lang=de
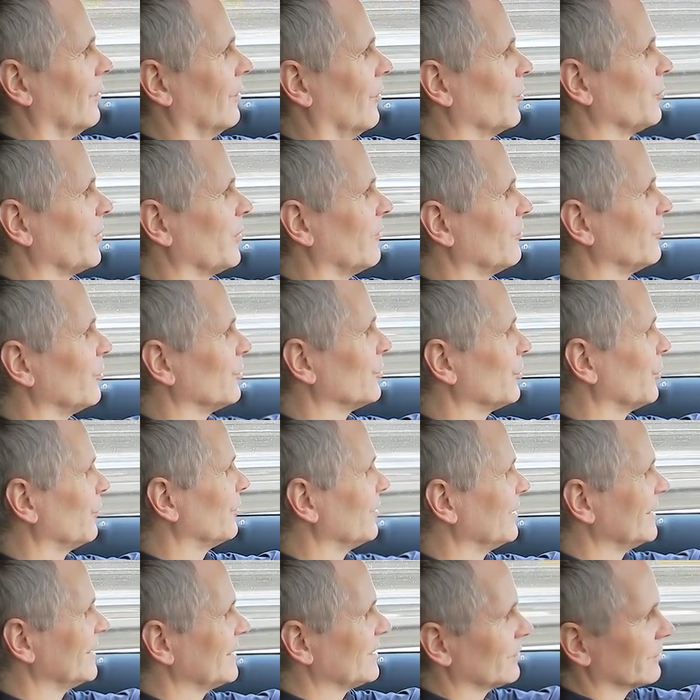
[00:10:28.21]
und man wird hier
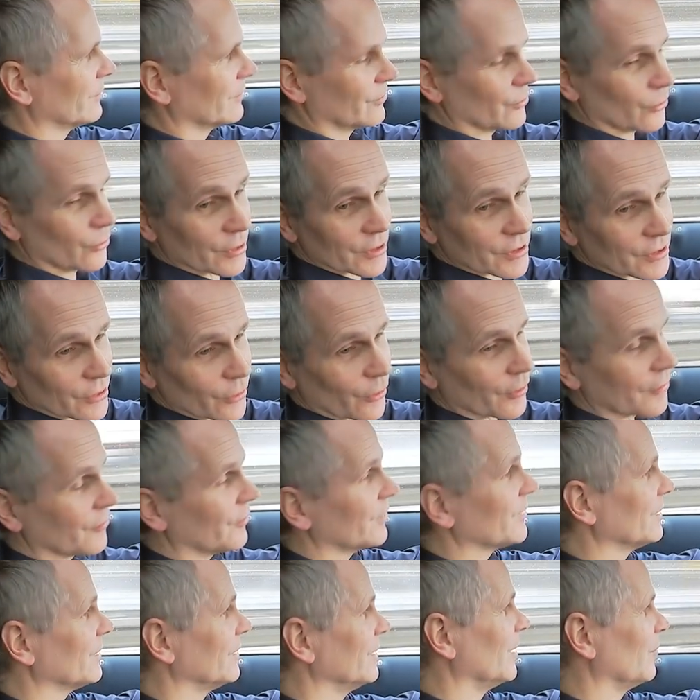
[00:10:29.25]
wenig durch
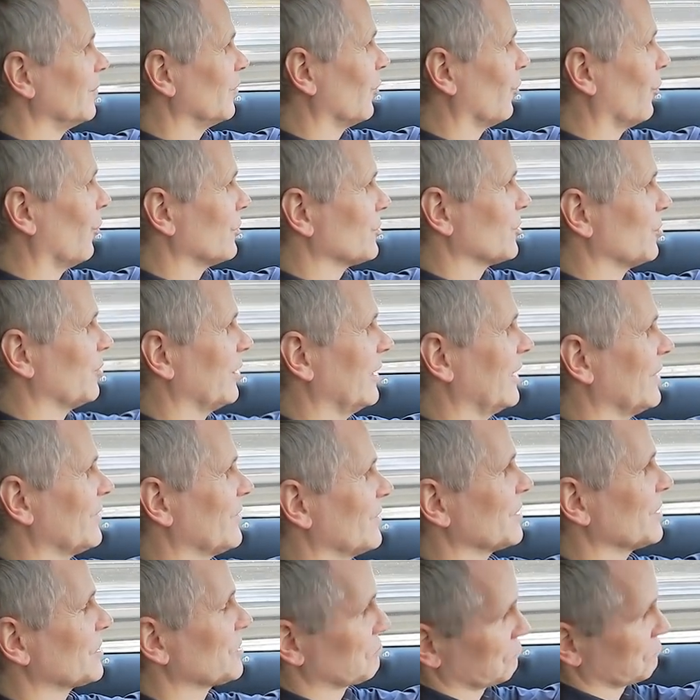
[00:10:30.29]
irgendwelche Nebengeräusche
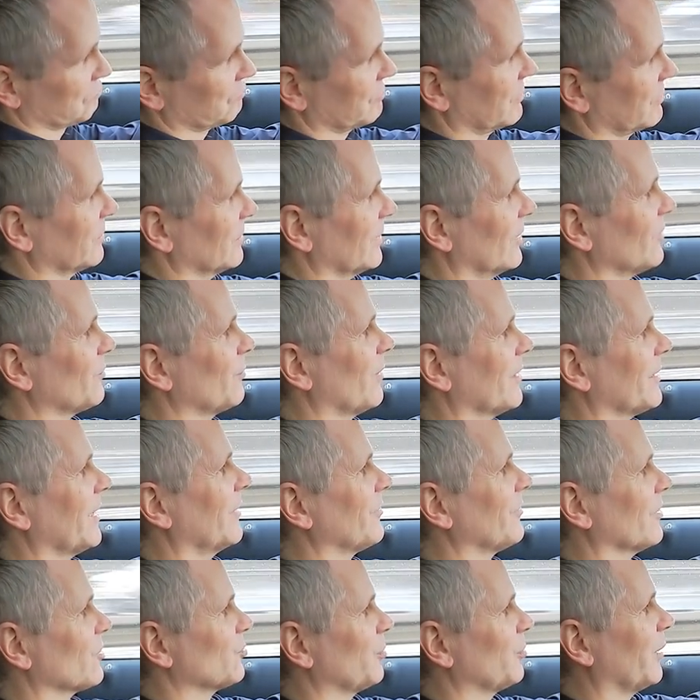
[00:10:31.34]
belästigt. Das macht
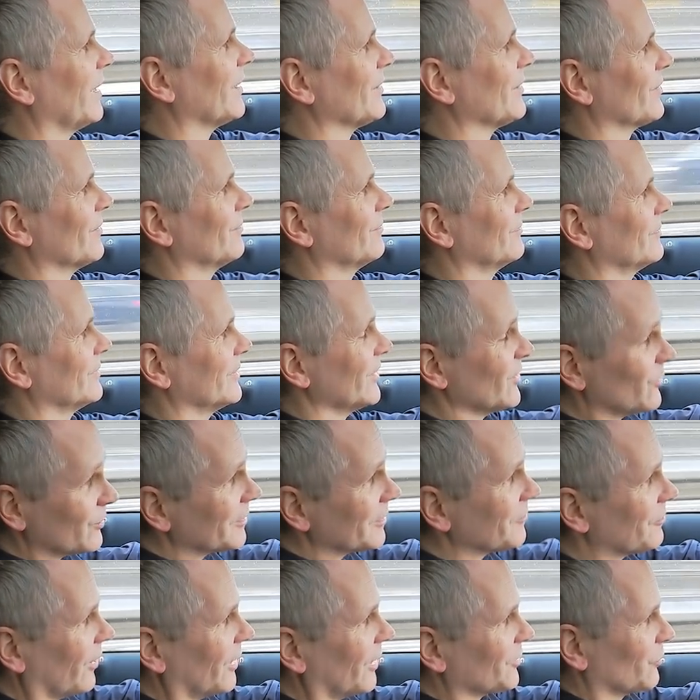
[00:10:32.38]
einfach Spaß.
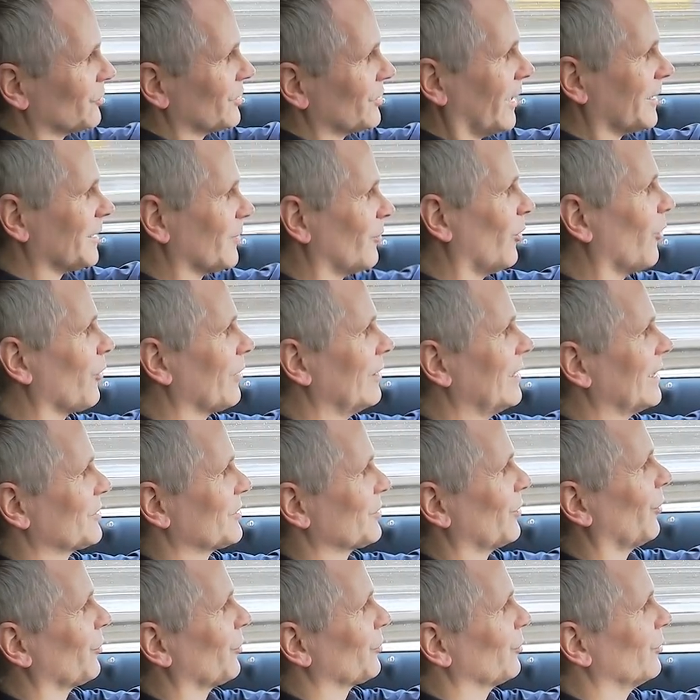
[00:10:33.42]
Deswegen fahre ich unter anderem auch
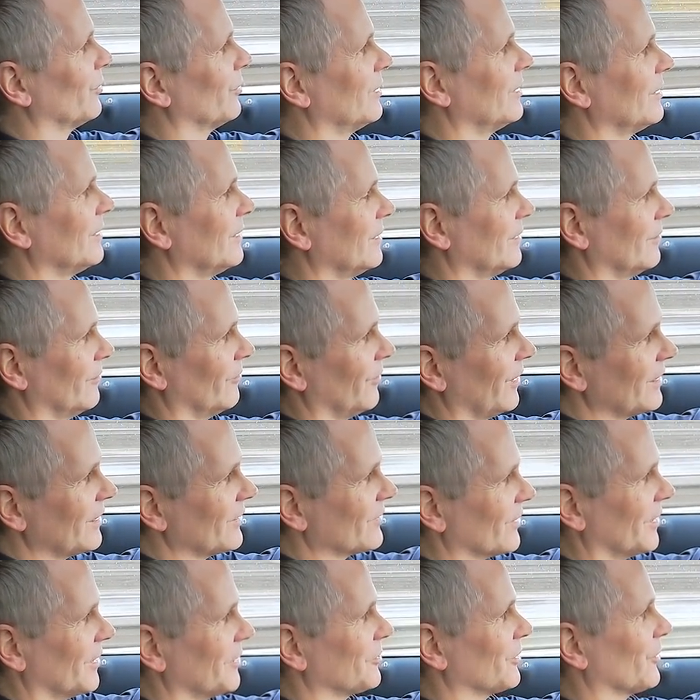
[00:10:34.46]
Elektroauto, weil
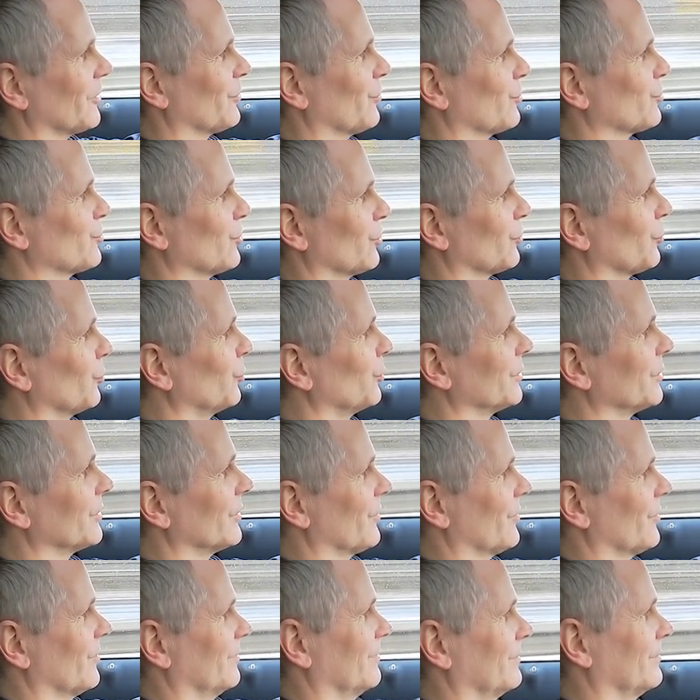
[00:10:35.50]
es einfach so schön ruhig
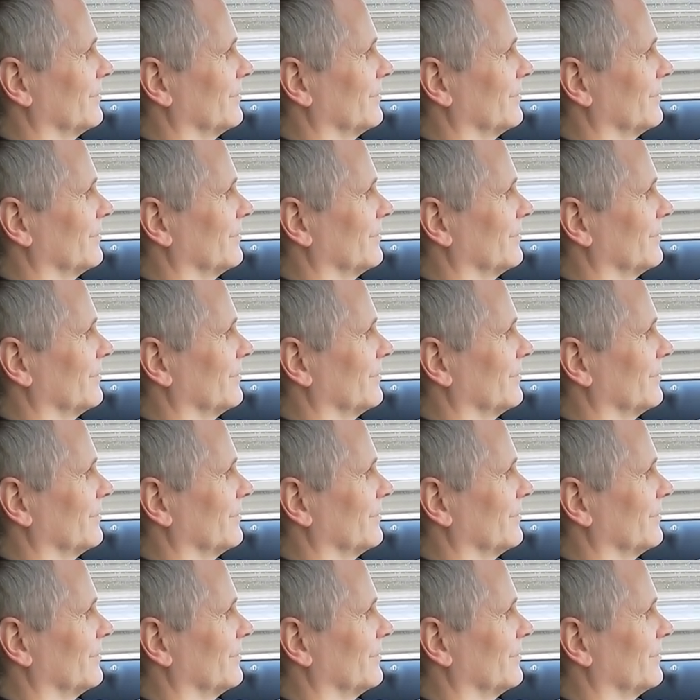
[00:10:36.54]
ist.